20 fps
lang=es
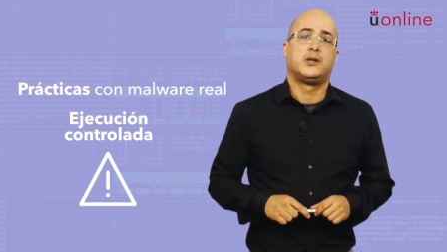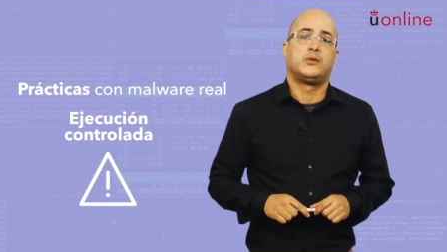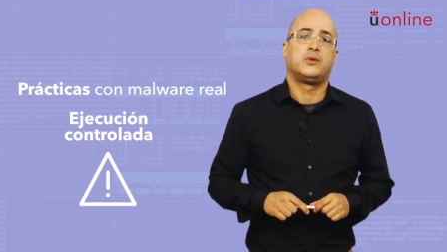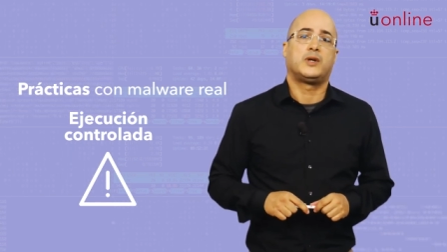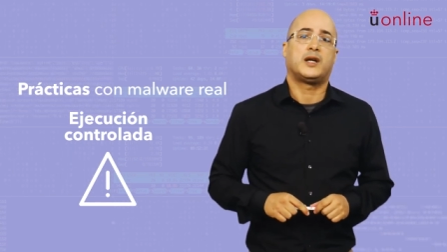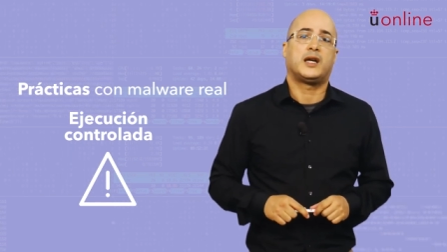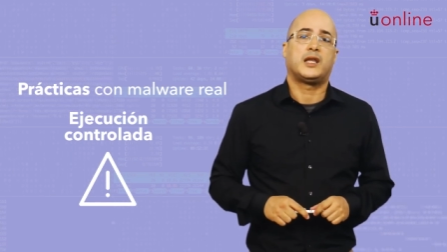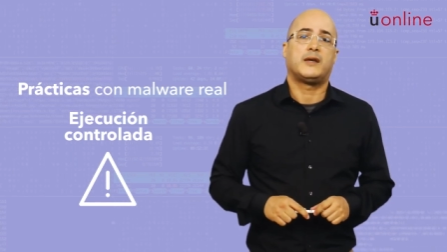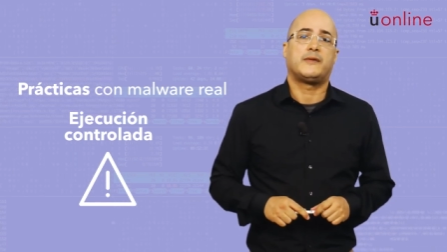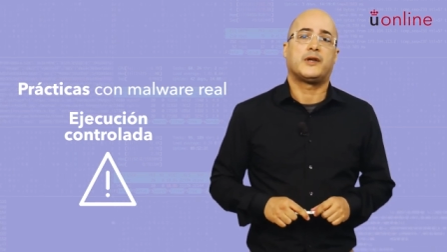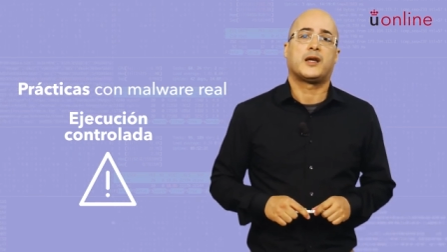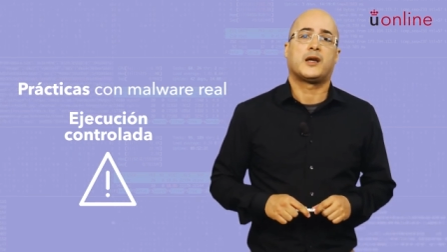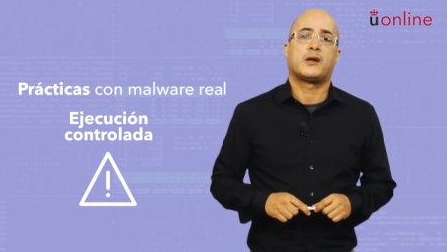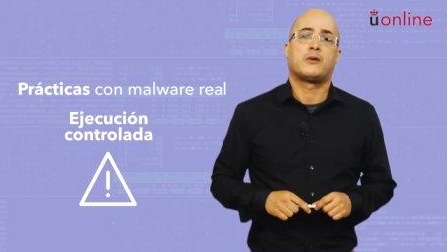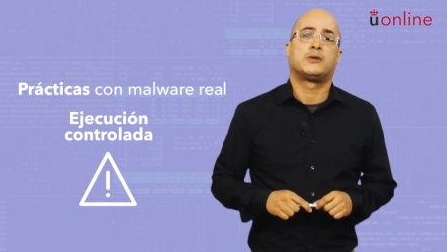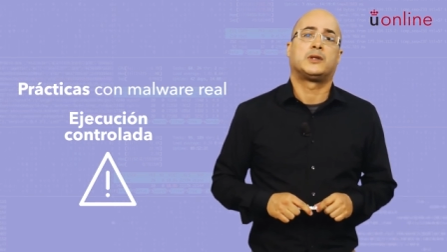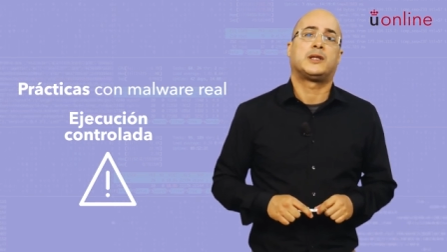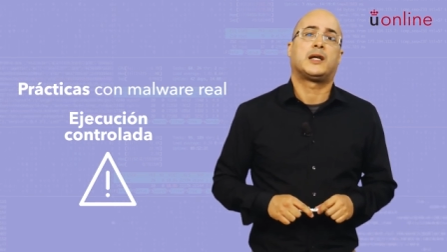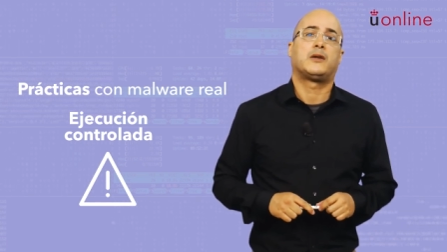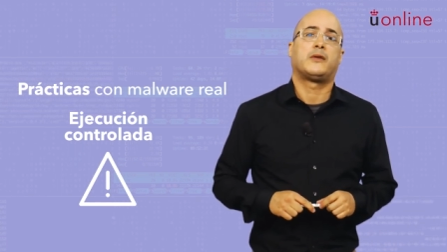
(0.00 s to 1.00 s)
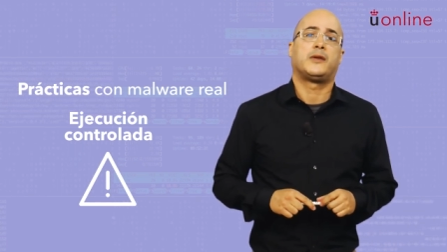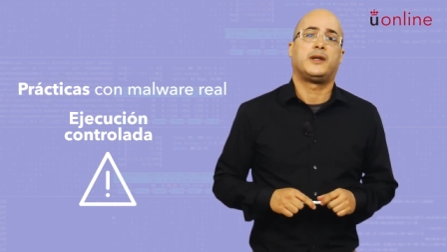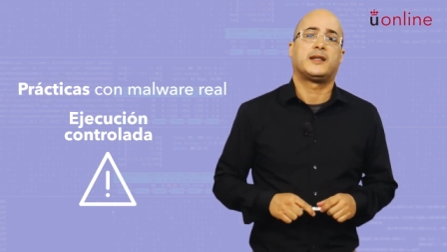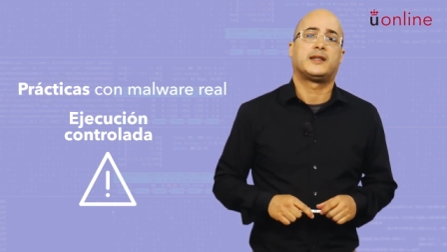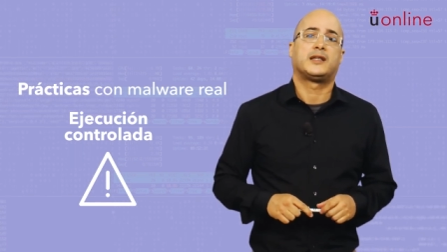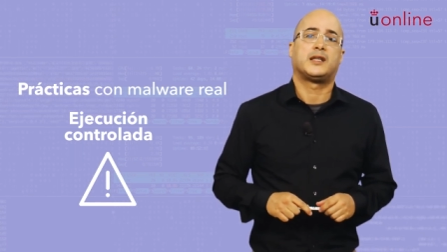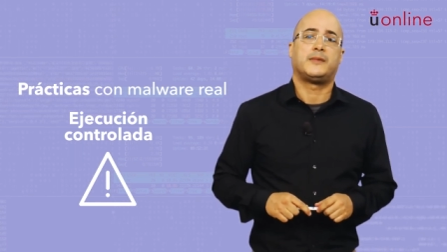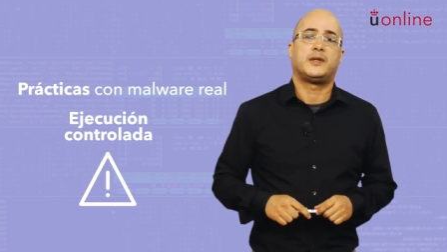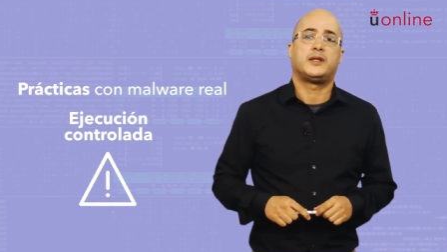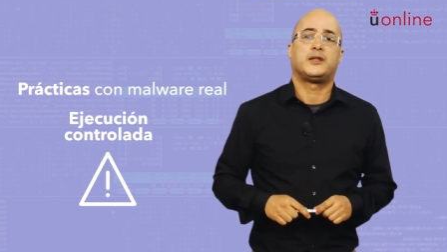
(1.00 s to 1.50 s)
Nunca debes ejecutarlo
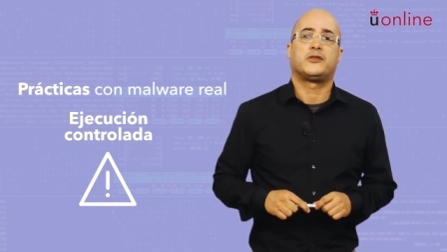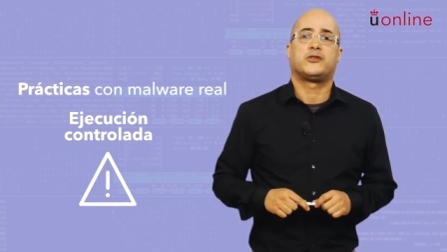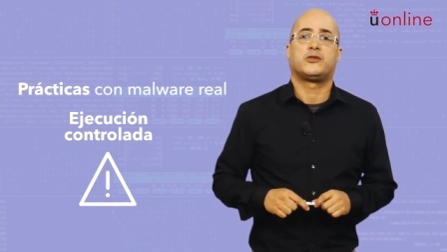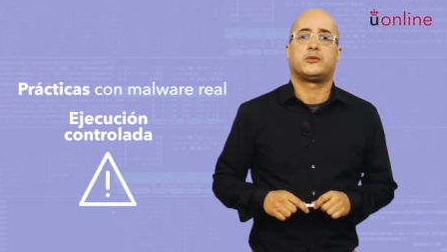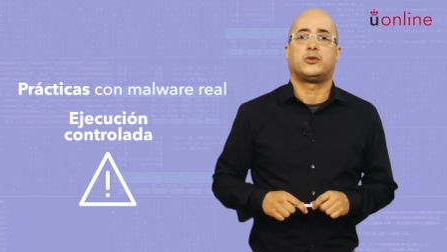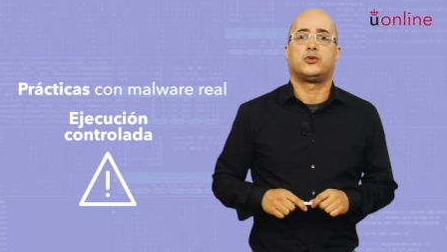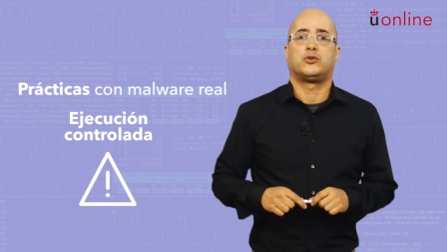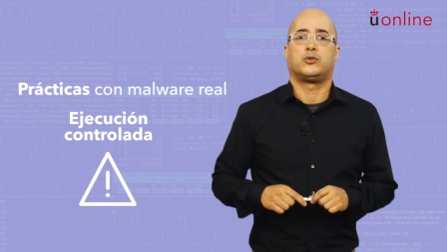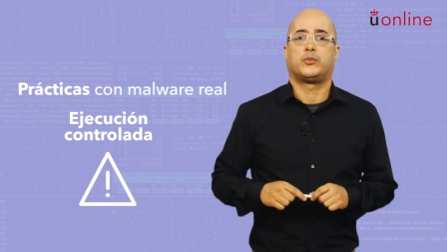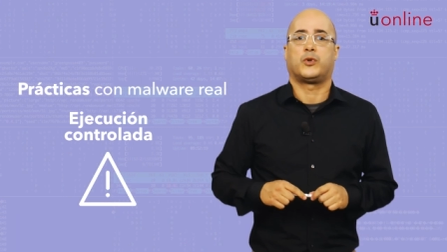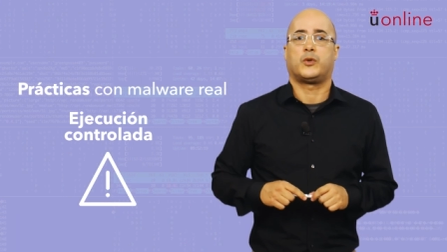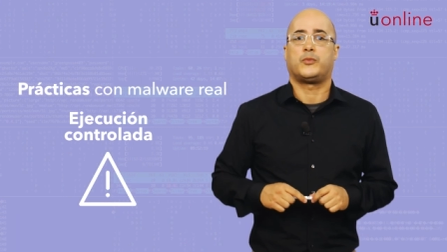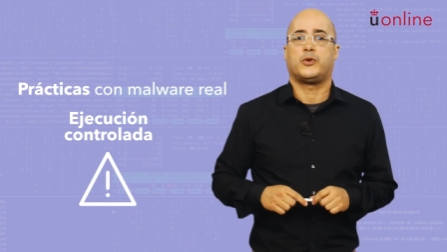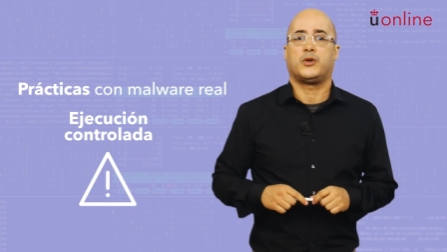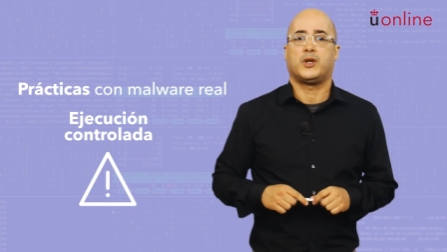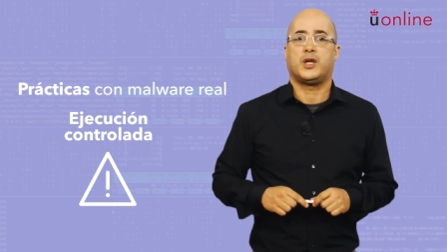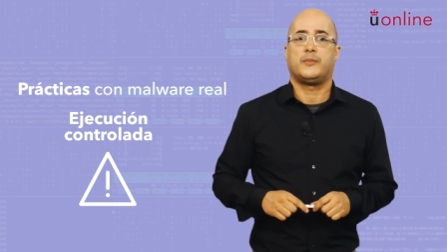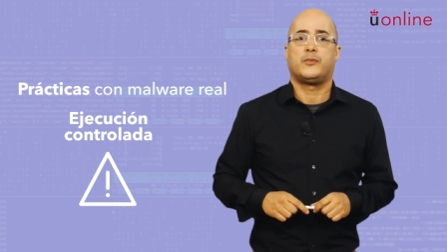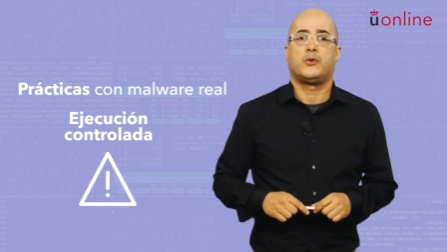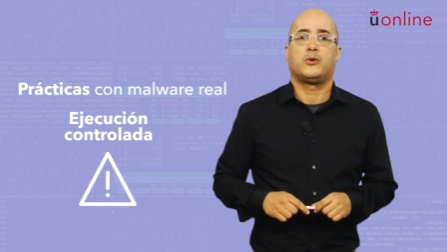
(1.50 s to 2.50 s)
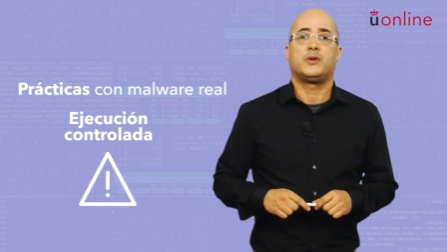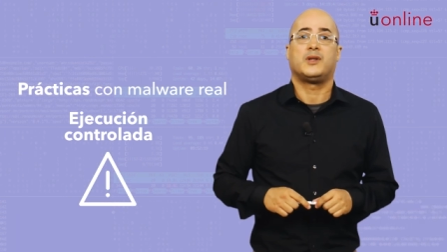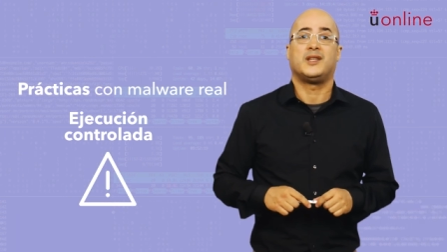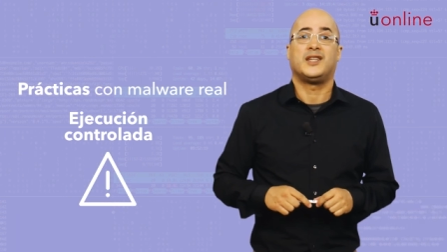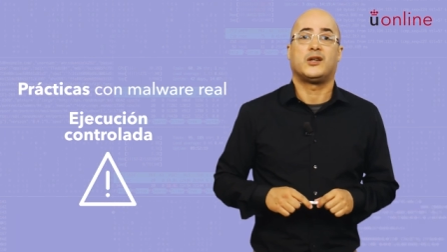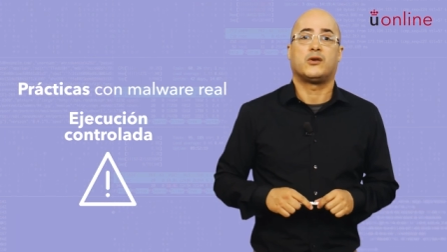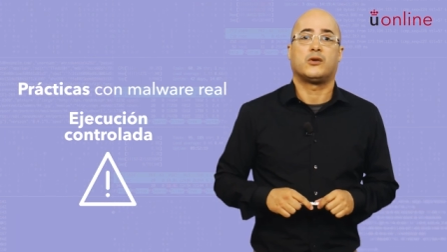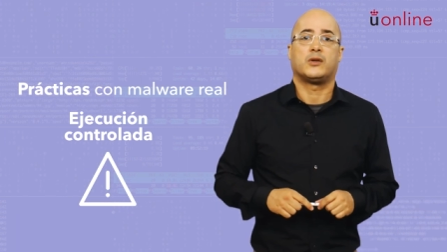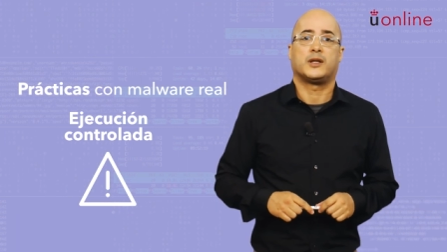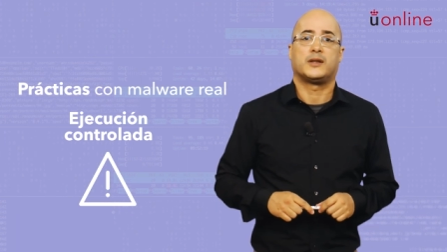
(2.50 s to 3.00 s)
directamente sobre tu propio equipo
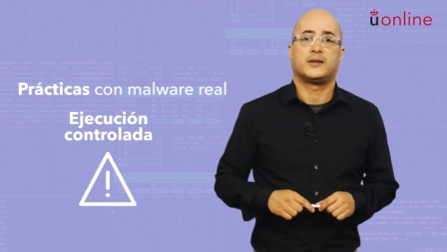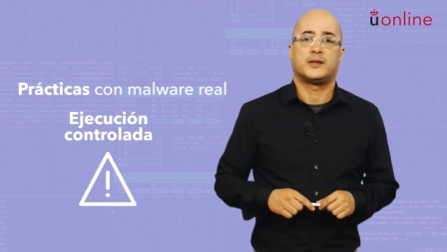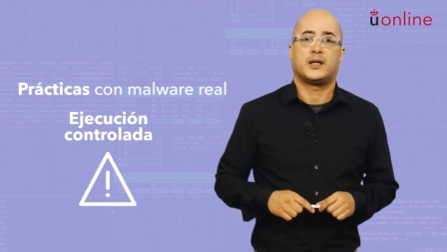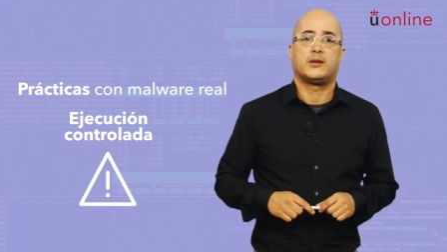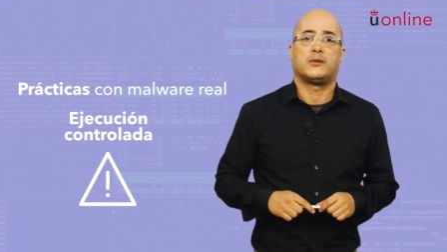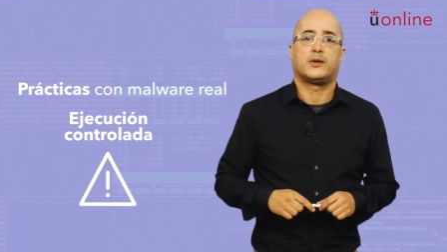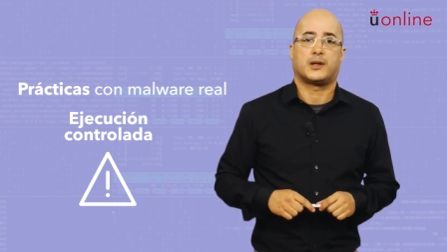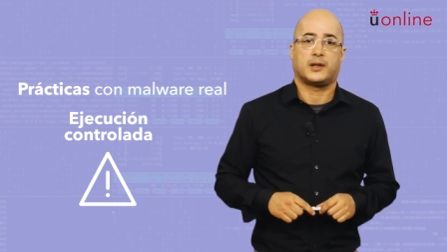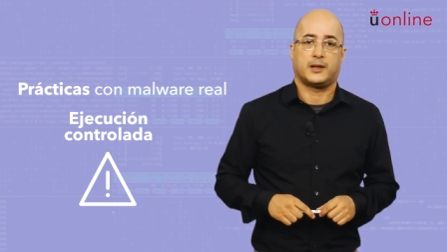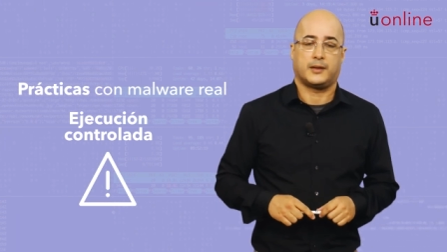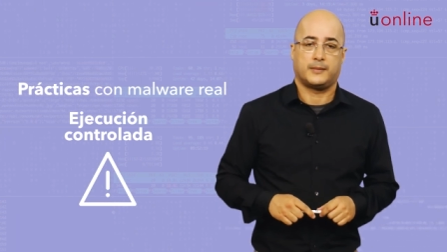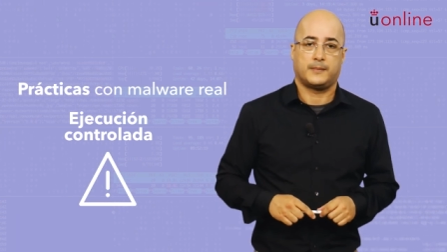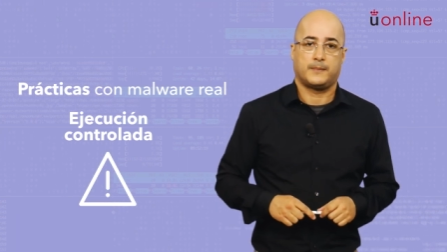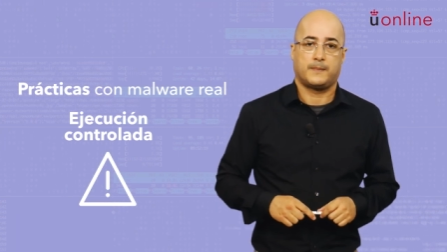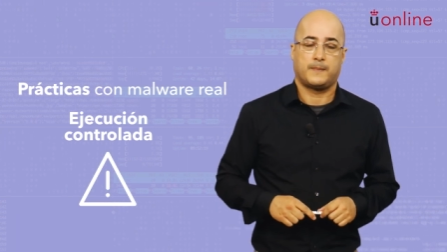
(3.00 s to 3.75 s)
ni conectado a red.